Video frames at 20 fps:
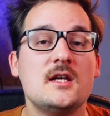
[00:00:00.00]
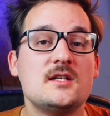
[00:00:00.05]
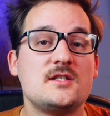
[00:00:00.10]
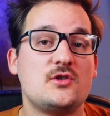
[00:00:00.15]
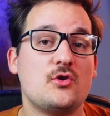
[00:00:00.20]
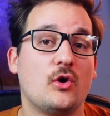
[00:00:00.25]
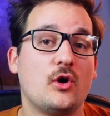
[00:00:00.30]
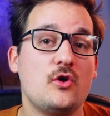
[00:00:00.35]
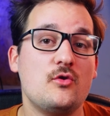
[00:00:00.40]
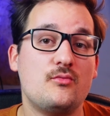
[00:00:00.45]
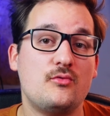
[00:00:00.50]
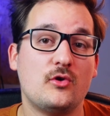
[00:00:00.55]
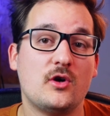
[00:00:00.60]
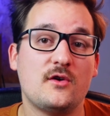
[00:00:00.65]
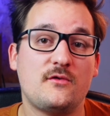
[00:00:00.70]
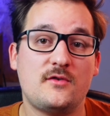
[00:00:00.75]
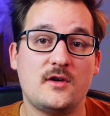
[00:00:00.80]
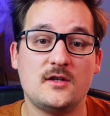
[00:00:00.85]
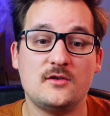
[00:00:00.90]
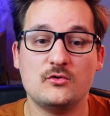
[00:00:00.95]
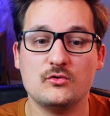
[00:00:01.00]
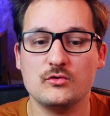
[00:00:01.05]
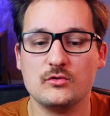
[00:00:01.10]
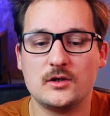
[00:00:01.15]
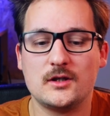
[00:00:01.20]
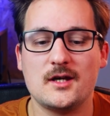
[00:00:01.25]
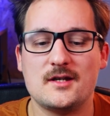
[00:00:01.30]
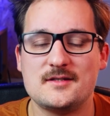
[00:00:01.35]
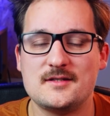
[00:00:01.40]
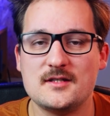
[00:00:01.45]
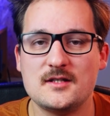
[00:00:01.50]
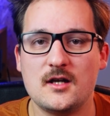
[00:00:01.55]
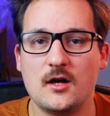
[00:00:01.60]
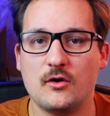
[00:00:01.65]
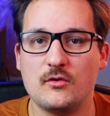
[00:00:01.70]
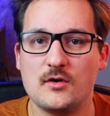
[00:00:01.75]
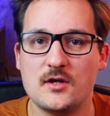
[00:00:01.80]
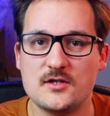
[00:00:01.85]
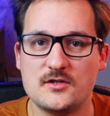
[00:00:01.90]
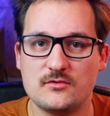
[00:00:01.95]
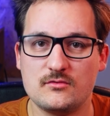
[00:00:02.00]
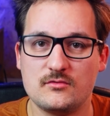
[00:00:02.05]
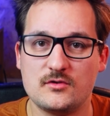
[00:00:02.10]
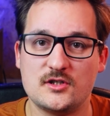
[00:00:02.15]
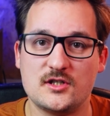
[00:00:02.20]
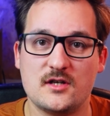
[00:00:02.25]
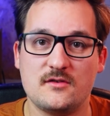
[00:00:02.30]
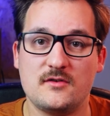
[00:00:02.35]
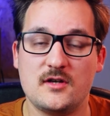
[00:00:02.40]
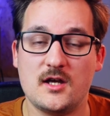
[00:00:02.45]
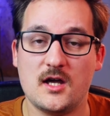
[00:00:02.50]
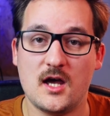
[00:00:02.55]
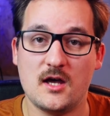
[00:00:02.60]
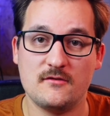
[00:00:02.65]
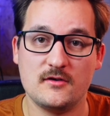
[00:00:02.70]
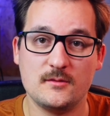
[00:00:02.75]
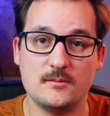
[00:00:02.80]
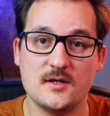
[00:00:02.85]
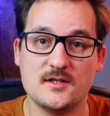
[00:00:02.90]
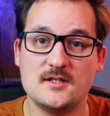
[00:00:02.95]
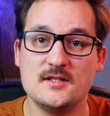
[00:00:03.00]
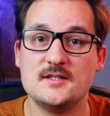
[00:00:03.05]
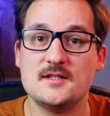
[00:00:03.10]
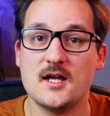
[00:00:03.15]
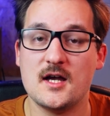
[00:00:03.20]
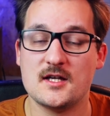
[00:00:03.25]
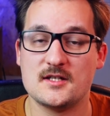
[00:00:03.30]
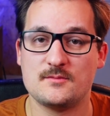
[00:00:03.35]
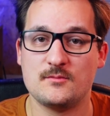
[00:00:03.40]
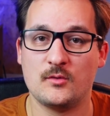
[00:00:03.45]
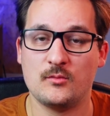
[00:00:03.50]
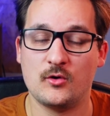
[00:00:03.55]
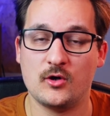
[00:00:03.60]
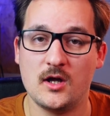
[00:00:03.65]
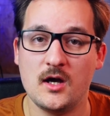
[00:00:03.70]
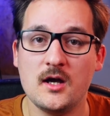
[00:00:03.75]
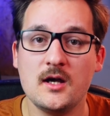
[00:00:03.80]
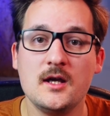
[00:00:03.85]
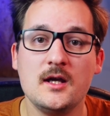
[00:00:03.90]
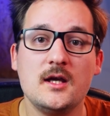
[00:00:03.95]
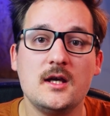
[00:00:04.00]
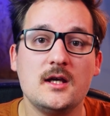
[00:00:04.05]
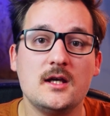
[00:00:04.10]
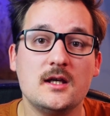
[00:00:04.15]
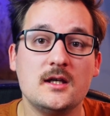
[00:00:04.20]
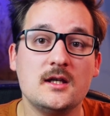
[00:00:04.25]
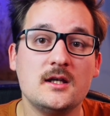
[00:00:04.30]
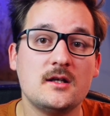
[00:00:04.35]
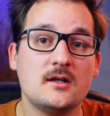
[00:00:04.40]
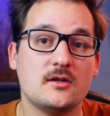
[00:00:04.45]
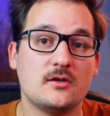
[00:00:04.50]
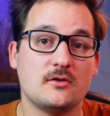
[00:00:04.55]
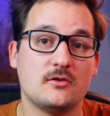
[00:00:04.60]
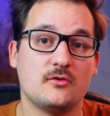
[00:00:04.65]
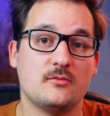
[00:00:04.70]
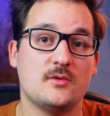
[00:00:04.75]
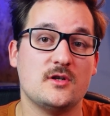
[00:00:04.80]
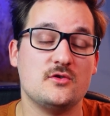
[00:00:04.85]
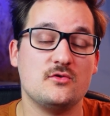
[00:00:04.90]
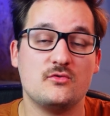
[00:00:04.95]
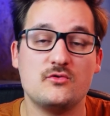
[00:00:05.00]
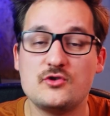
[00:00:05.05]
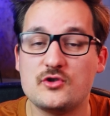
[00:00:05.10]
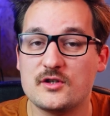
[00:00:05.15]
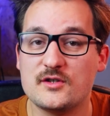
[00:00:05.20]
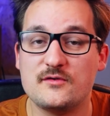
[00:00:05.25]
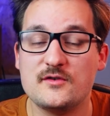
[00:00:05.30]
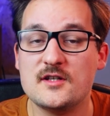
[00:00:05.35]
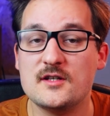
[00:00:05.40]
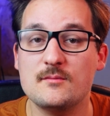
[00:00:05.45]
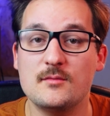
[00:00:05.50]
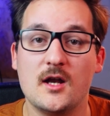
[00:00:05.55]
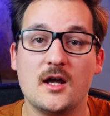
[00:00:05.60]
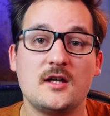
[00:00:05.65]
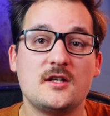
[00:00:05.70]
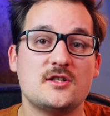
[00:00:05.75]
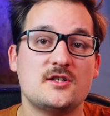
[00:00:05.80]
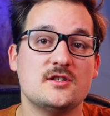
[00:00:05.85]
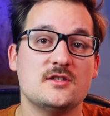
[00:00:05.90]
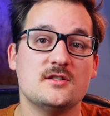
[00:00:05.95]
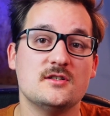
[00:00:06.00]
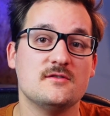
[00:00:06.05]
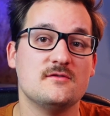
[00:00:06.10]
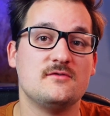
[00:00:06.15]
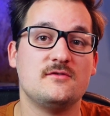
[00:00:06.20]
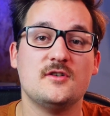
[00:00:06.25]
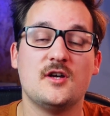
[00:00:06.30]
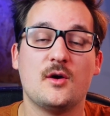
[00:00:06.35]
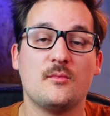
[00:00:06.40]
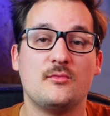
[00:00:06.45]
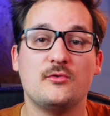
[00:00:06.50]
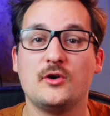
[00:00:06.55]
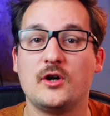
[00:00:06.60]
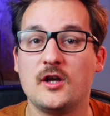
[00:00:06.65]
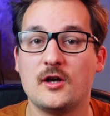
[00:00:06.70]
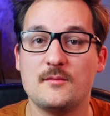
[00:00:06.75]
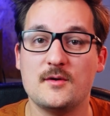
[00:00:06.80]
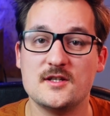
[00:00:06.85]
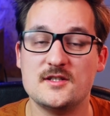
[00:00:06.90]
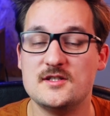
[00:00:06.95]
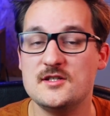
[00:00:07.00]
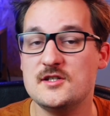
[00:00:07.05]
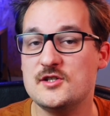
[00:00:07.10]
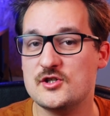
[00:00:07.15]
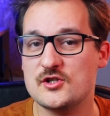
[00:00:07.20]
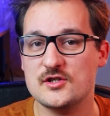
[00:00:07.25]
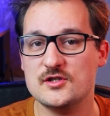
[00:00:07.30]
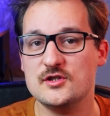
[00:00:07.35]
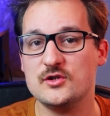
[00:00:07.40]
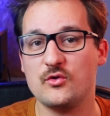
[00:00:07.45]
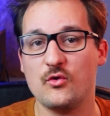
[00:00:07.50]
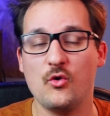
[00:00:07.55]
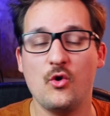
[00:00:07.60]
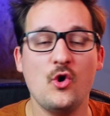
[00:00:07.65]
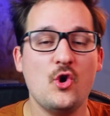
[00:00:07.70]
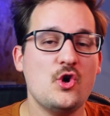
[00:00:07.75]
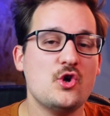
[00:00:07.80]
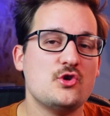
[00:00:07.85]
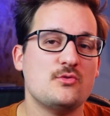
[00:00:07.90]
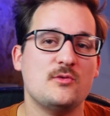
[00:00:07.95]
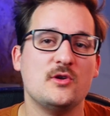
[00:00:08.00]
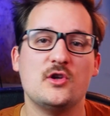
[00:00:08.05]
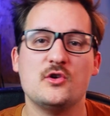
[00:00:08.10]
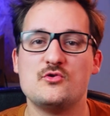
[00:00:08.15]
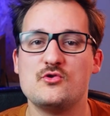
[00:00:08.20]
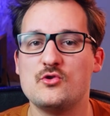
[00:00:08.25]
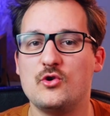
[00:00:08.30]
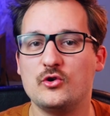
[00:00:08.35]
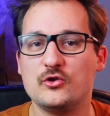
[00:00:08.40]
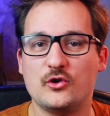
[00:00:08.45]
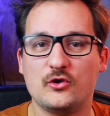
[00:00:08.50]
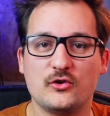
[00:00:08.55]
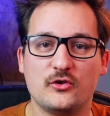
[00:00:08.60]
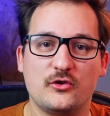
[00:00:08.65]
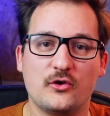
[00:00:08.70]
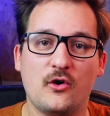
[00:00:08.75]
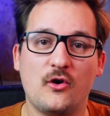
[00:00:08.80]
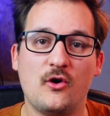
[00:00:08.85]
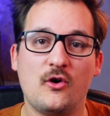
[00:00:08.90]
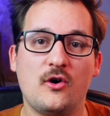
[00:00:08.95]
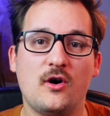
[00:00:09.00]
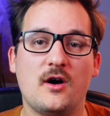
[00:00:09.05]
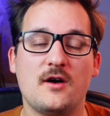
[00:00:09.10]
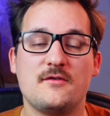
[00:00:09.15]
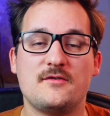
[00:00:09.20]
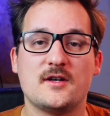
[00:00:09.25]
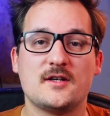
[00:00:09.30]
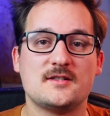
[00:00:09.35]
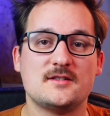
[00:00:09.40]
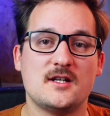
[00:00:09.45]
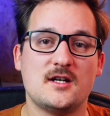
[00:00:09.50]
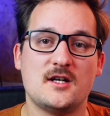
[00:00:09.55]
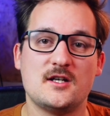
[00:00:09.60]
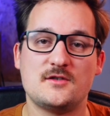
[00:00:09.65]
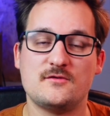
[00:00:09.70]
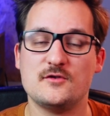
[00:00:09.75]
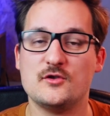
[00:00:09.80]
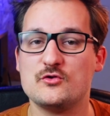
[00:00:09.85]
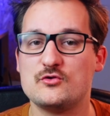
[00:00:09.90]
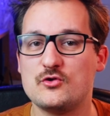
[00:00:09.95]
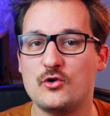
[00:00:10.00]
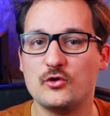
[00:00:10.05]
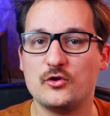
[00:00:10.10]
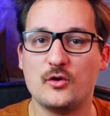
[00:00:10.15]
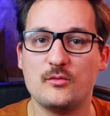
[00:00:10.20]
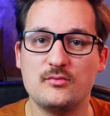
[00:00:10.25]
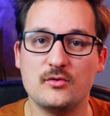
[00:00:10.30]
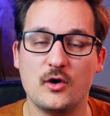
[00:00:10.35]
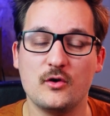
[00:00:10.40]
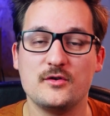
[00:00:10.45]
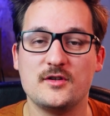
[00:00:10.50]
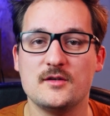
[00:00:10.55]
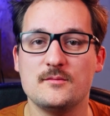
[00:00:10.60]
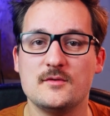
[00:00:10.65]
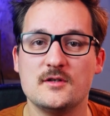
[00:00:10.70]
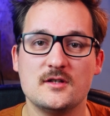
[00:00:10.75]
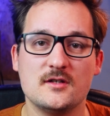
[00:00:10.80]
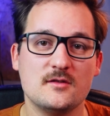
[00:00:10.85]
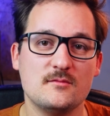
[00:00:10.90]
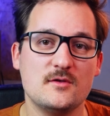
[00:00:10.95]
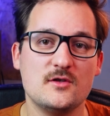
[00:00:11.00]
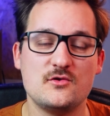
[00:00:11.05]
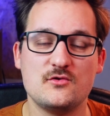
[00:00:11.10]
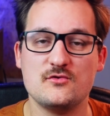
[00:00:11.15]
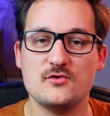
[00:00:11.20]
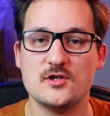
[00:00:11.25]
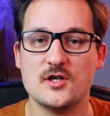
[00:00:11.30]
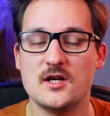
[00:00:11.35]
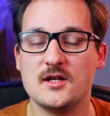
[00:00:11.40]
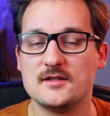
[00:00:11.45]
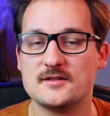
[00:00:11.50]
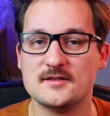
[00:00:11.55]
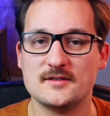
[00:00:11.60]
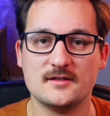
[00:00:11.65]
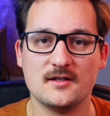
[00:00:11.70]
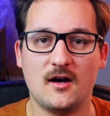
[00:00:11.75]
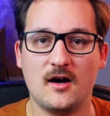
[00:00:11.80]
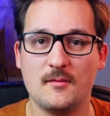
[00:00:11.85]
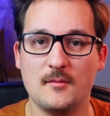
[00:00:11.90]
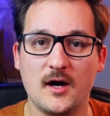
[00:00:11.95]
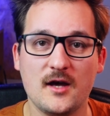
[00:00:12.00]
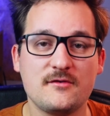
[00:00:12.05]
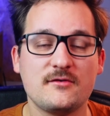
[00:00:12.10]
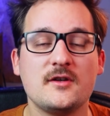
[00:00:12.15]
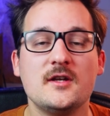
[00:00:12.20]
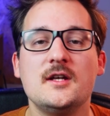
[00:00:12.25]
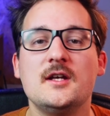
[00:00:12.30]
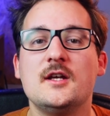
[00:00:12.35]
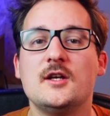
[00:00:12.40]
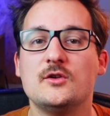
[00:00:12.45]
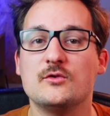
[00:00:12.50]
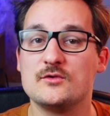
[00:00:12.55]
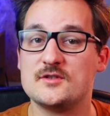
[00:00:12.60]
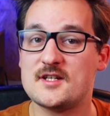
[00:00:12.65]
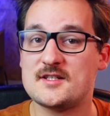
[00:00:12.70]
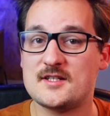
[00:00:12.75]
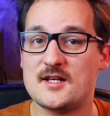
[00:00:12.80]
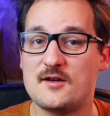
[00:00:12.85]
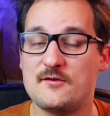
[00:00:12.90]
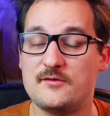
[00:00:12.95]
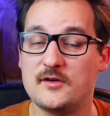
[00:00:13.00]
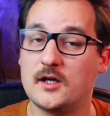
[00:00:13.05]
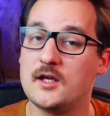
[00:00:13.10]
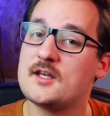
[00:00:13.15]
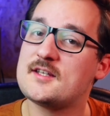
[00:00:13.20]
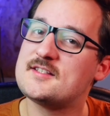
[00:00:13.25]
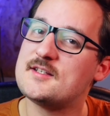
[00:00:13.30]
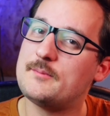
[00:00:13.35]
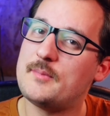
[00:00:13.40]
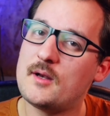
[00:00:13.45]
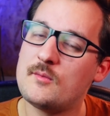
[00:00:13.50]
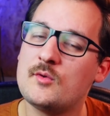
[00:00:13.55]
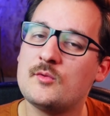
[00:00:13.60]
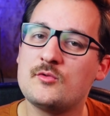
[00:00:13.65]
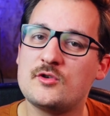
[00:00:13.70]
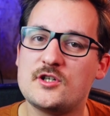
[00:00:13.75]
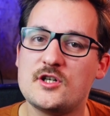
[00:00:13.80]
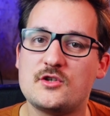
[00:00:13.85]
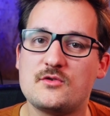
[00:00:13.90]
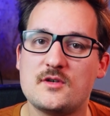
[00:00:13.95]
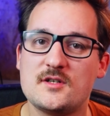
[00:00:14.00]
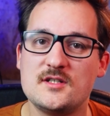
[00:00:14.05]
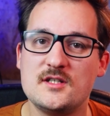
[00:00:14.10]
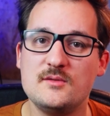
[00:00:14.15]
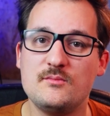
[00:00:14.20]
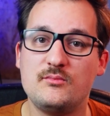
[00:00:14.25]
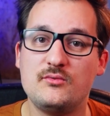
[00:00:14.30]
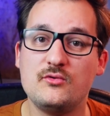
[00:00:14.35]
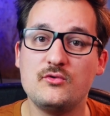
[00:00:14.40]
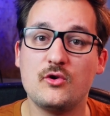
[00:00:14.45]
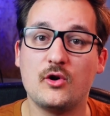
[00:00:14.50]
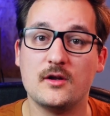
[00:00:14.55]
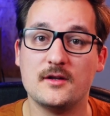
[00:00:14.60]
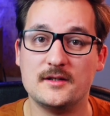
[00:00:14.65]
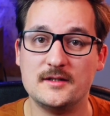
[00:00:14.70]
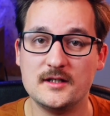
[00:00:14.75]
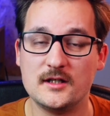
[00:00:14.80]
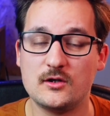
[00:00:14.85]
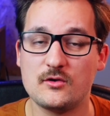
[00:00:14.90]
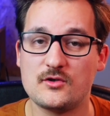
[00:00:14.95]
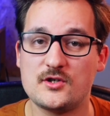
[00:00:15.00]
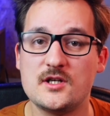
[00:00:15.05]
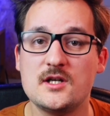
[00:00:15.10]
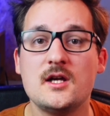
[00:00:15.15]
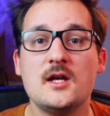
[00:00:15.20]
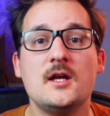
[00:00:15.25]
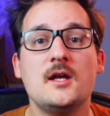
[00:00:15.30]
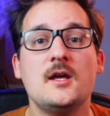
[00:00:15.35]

ce qui aurait eu pour effet de casser la relation que j'avais avec Baptiste à ce moment-là, et euh, bah, du coup j'en ai fait des blagues, j'ai fait un rire Baptiste, j'ai dit que je mettais toujours autant de temps à faire ça, je faisais toujours autant pour ôter mes sujets, etc. Bref, donc ça, ça l'a fait rire. C'est pas le moment que j'ai choisi pour déclencher,